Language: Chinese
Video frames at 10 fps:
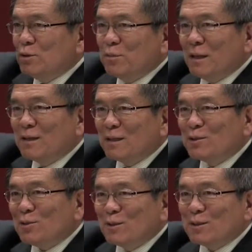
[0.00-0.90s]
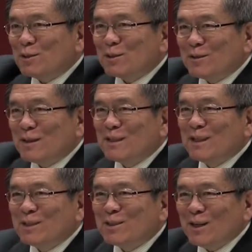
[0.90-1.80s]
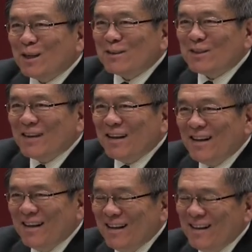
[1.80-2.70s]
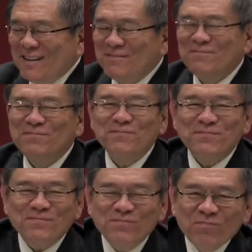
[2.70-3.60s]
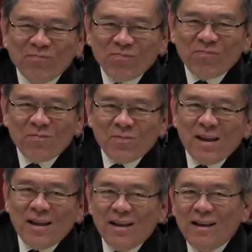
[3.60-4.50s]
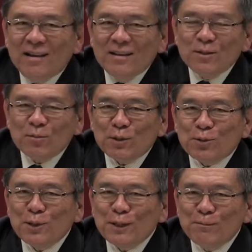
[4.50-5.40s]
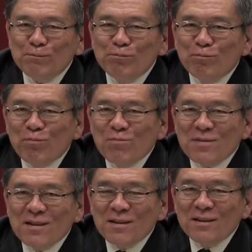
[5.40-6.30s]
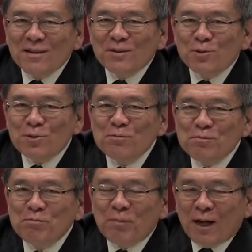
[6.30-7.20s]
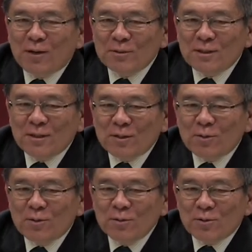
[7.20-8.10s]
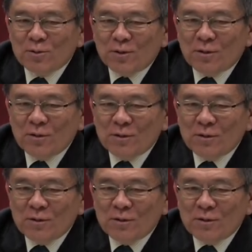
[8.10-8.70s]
字旁那个终止是吧？停止了。停，停止，停止。嗯，怎么说呢？他的中保的工作